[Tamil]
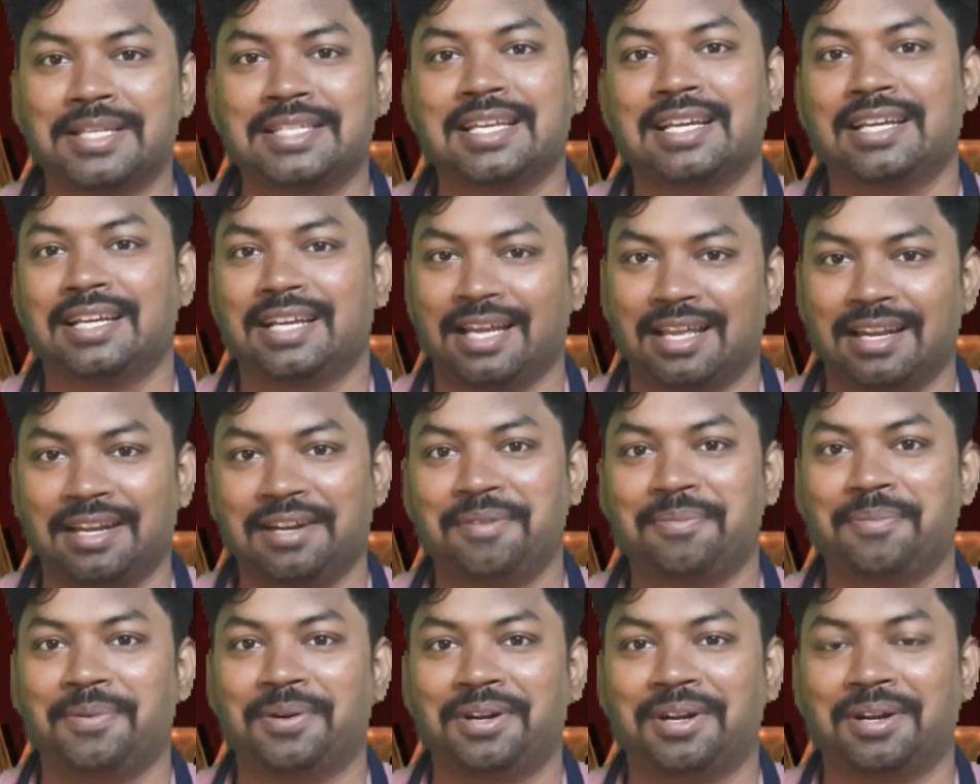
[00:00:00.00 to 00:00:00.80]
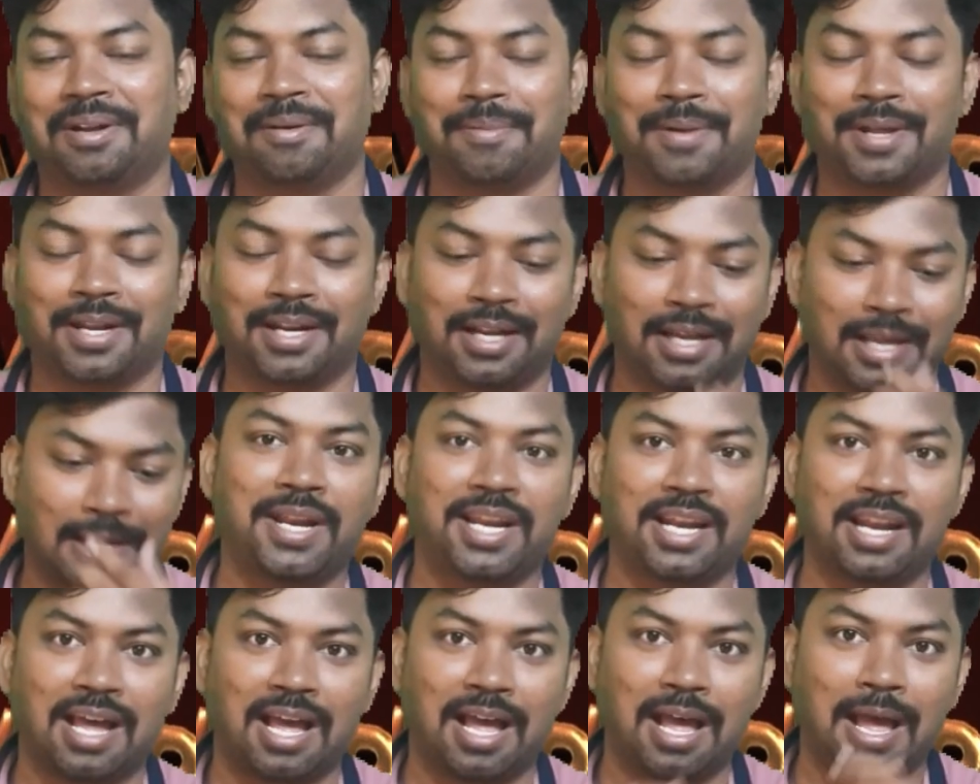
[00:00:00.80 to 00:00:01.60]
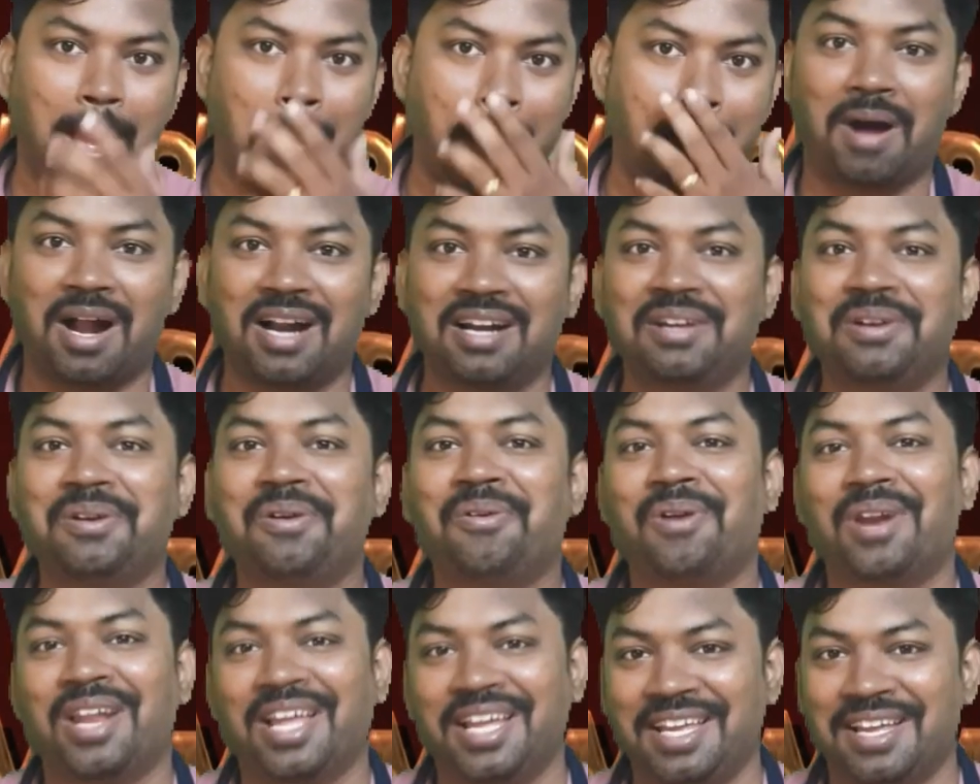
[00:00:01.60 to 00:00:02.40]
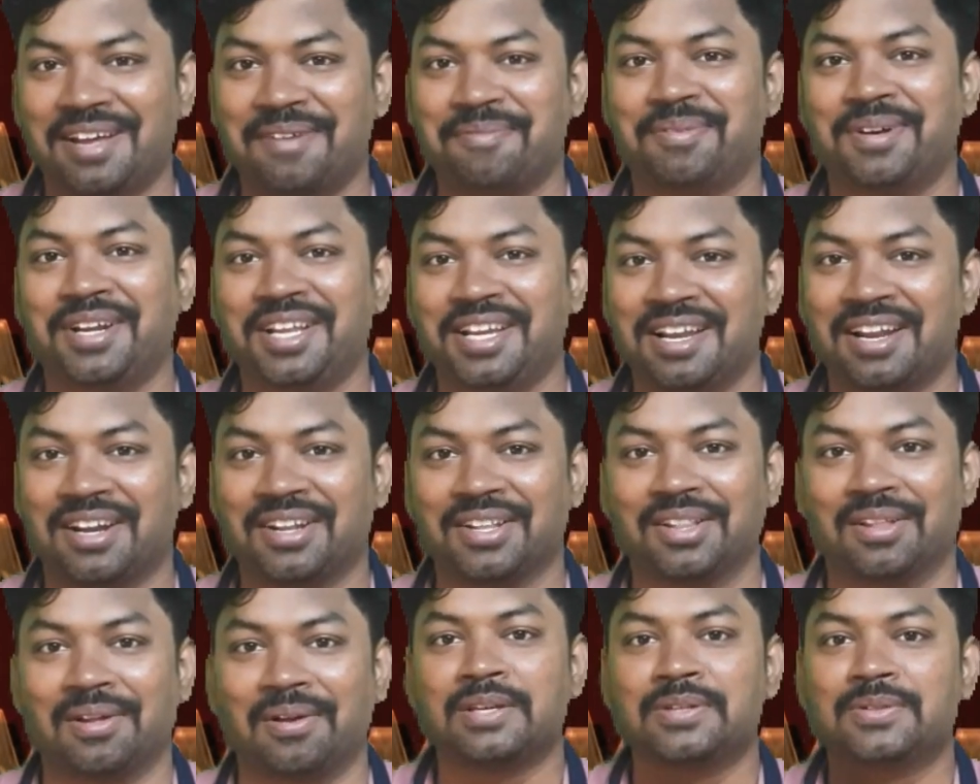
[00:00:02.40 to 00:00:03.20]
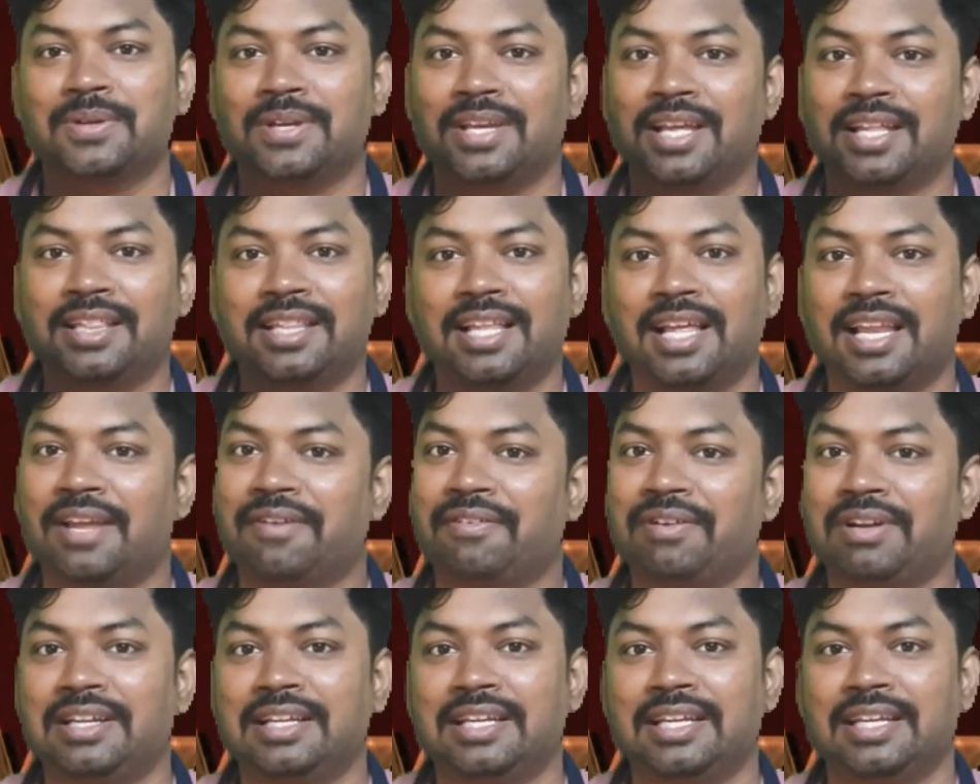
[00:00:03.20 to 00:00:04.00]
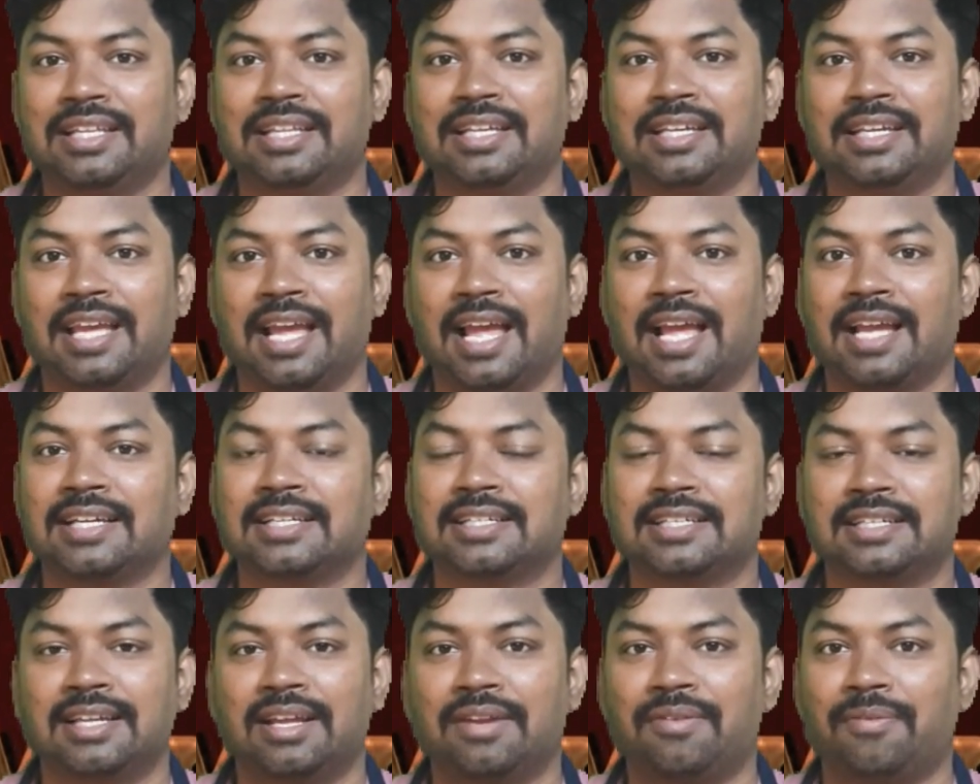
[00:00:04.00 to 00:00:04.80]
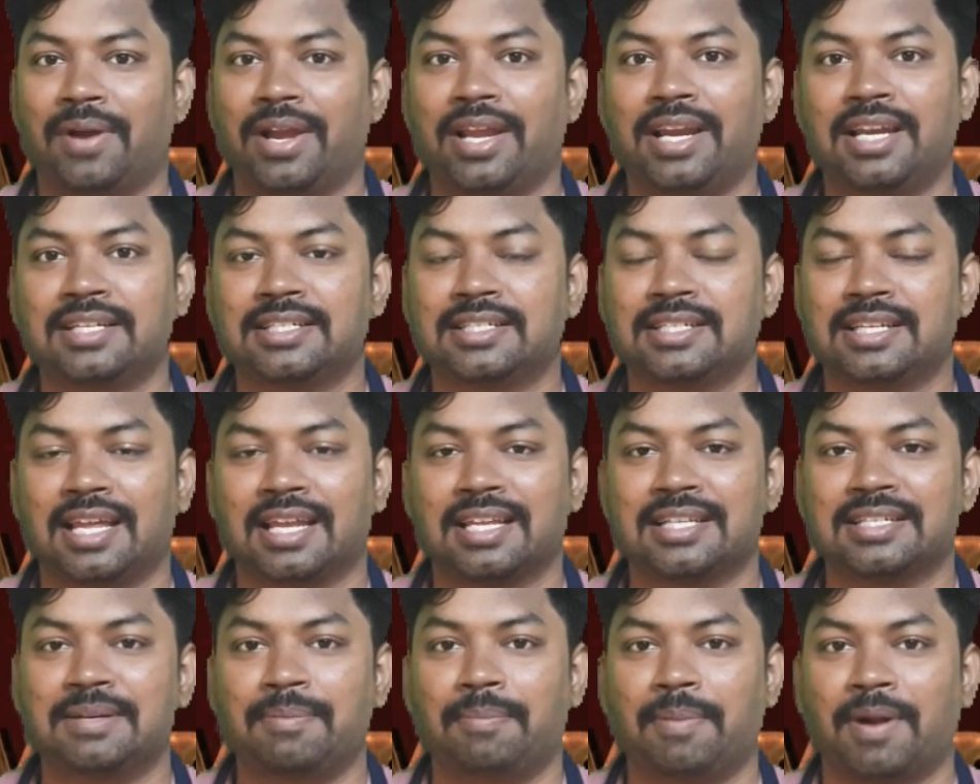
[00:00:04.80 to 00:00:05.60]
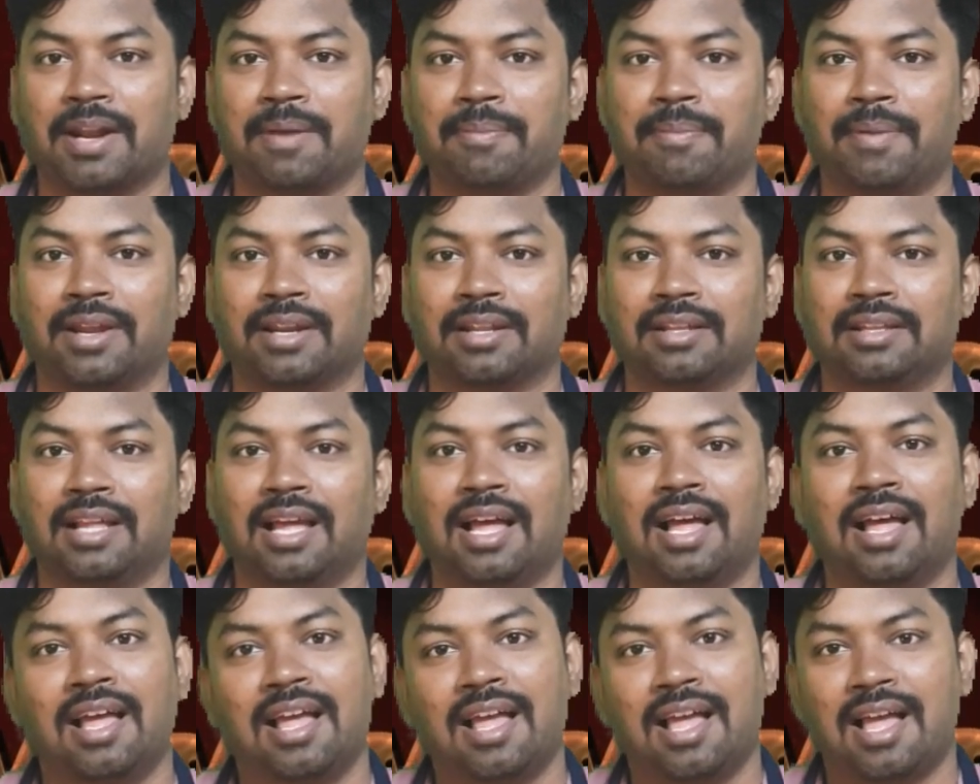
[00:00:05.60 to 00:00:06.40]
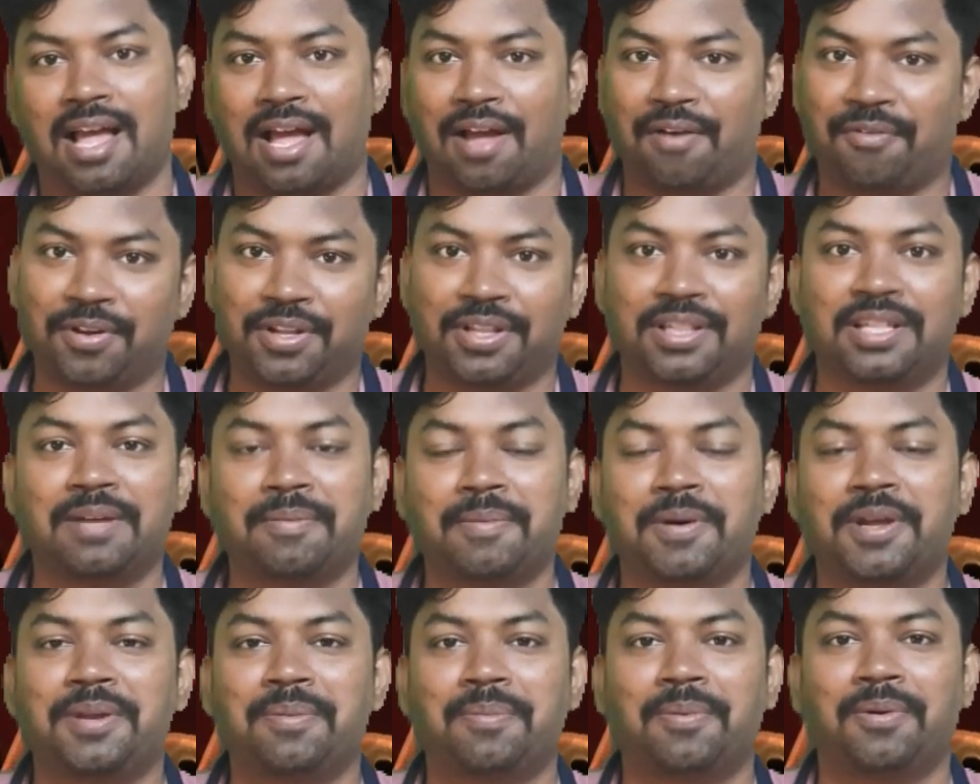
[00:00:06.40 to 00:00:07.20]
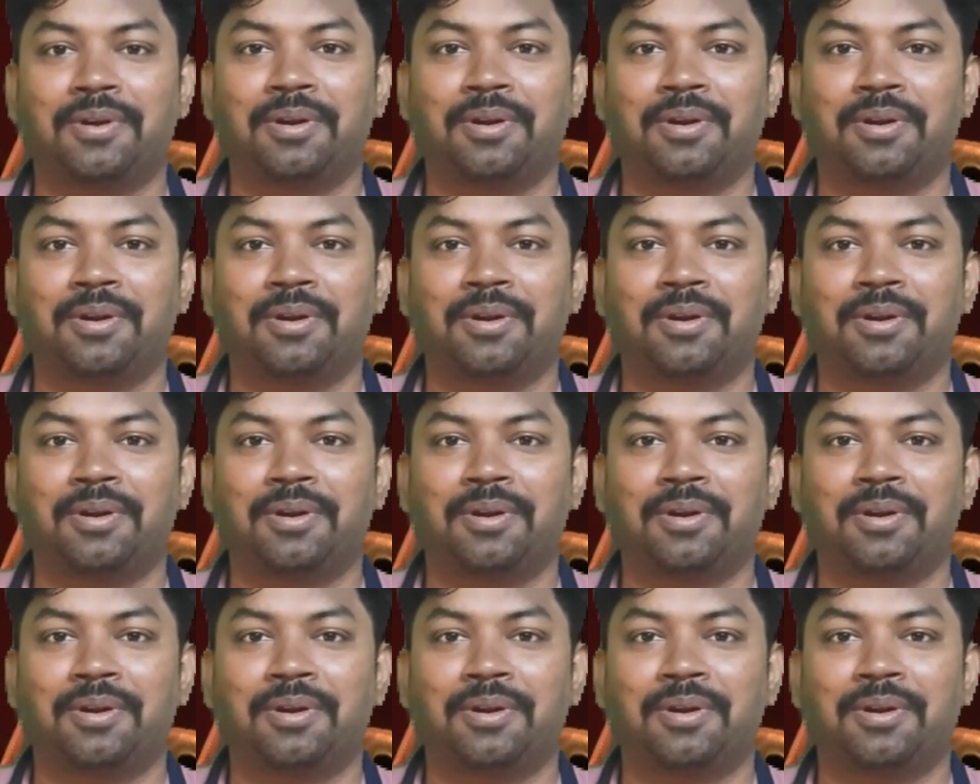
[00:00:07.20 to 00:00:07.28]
மசக்கர்னு போட்டிருக்க பாருங்க அப்படின்னா படுகொலை அப்படின்னு அர்த்தம் ஸோ எந்த லெவலுக்கு இது கேங்ஸ்டர் வயலன்ஸ் நிறைஞ்ச படமாக இருந்தால் அவங்க இந்த மாதிரி